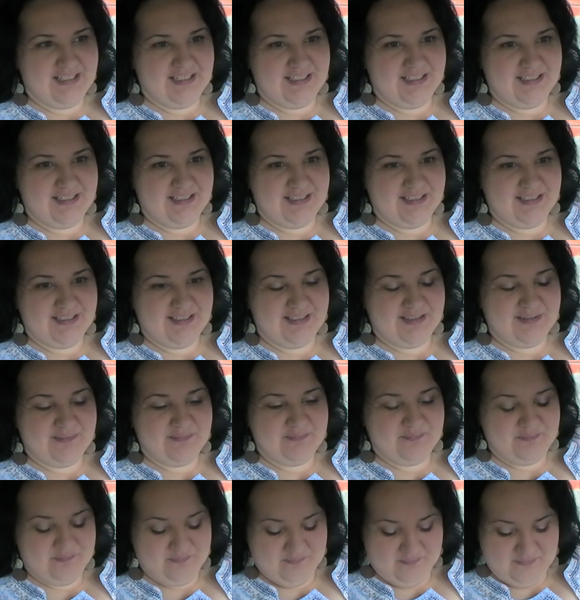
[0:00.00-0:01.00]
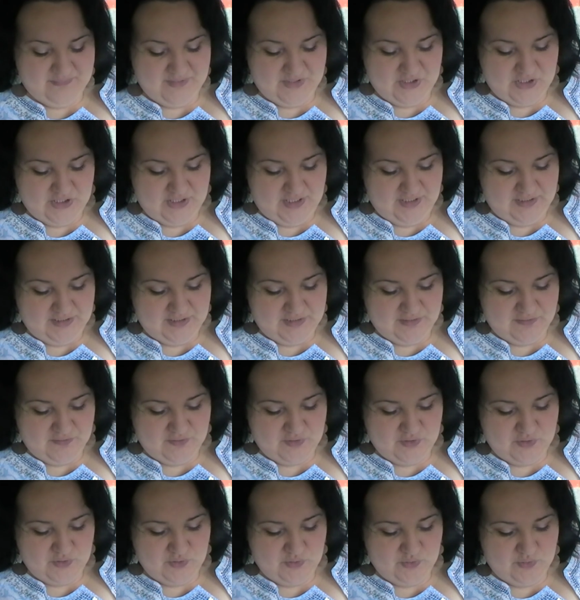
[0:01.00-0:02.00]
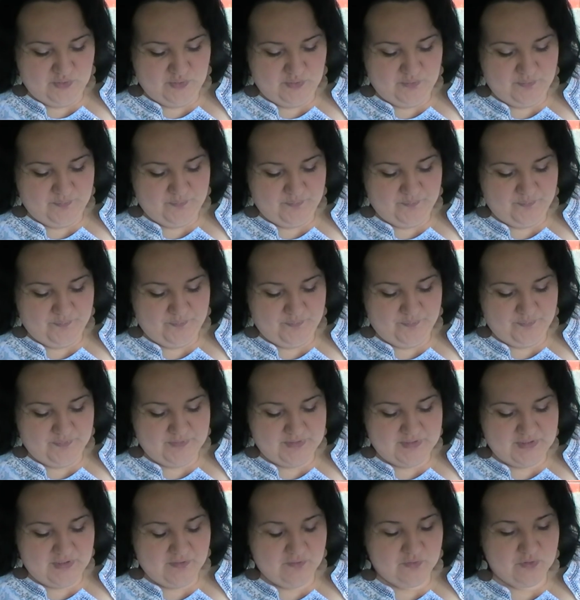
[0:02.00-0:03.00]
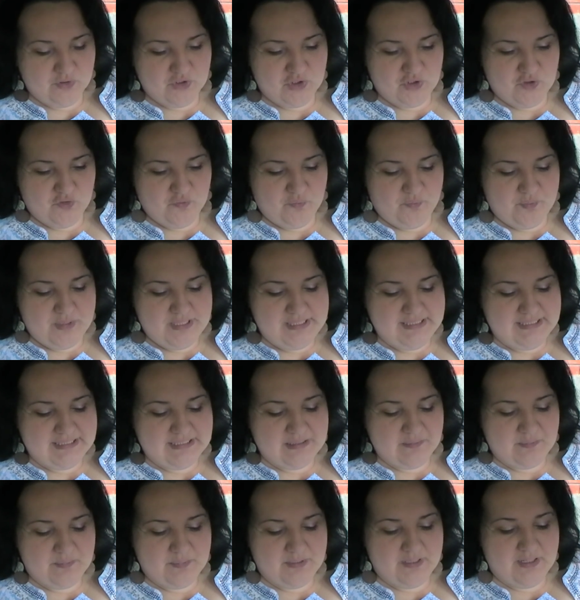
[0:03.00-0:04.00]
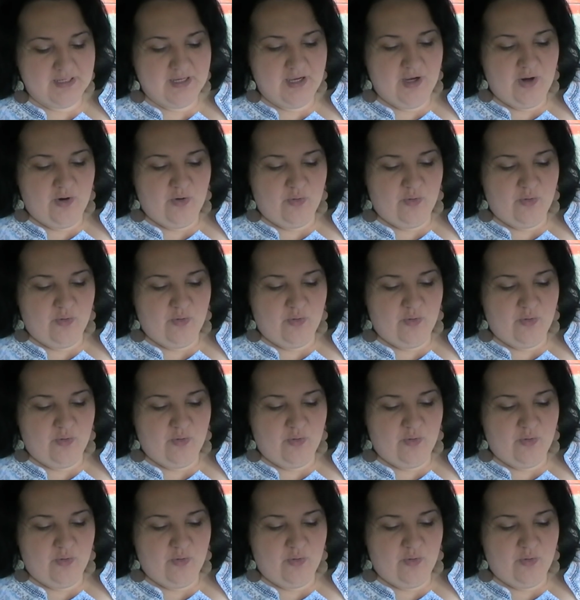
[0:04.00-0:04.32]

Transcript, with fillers: А, начинается все с того, что, в принципе,